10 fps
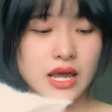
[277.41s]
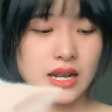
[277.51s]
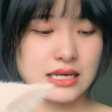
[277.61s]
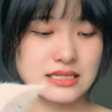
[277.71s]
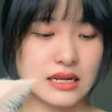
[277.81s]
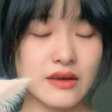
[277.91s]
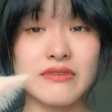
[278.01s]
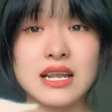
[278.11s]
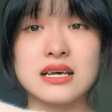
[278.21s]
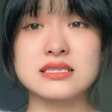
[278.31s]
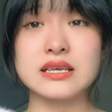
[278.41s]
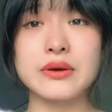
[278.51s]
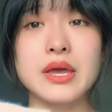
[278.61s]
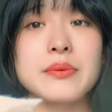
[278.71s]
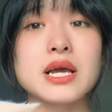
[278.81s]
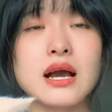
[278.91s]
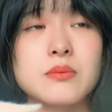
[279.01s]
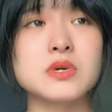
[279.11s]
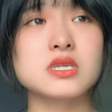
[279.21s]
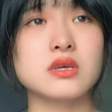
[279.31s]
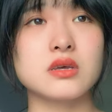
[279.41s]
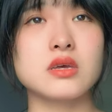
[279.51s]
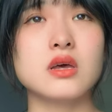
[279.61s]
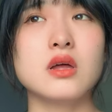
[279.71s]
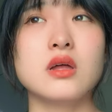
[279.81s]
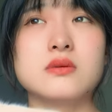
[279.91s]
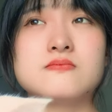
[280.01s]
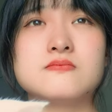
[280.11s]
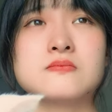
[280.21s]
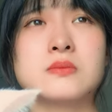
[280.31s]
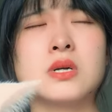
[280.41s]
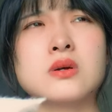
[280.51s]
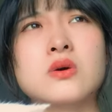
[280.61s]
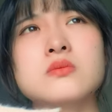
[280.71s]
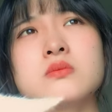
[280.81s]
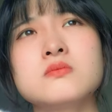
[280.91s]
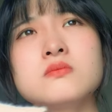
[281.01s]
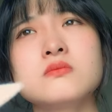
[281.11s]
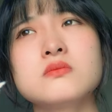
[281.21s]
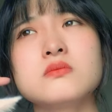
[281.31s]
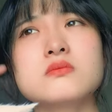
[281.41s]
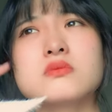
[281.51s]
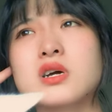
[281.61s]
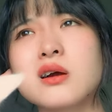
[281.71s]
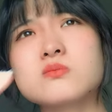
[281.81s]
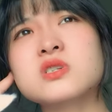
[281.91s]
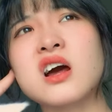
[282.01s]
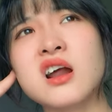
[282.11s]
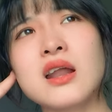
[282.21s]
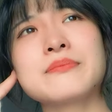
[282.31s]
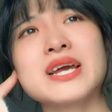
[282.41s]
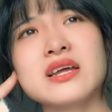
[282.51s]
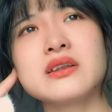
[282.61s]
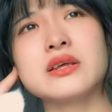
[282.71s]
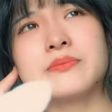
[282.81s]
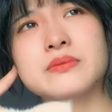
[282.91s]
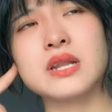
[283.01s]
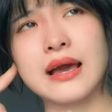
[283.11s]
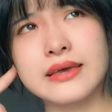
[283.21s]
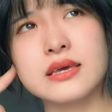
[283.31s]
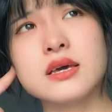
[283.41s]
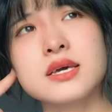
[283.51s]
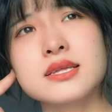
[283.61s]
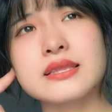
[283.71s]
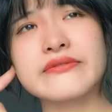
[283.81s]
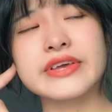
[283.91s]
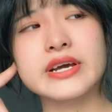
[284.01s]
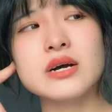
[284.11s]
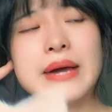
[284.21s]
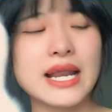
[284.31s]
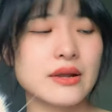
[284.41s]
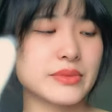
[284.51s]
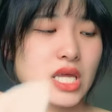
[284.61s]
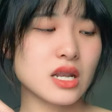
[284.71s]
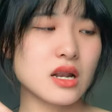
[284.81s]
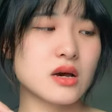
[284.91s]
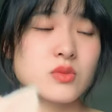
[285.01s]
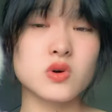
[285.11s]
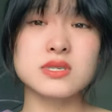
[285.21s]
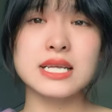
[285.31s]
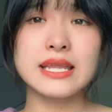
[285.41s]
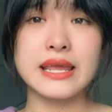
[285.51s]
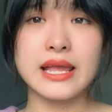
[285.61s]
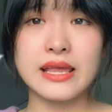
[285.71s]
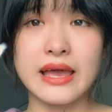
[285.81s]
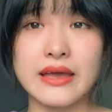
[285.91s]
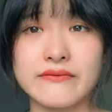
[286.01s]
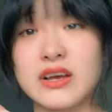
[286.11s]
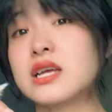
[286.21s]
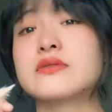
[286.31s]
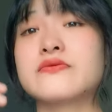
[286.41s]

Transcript: đề là sách có phải là self hết hay không thì mình cũng không rõ lắm khái niệm này tại vì cơ bản là mình thấy đây là một cuốn sách nhẹ nhàng và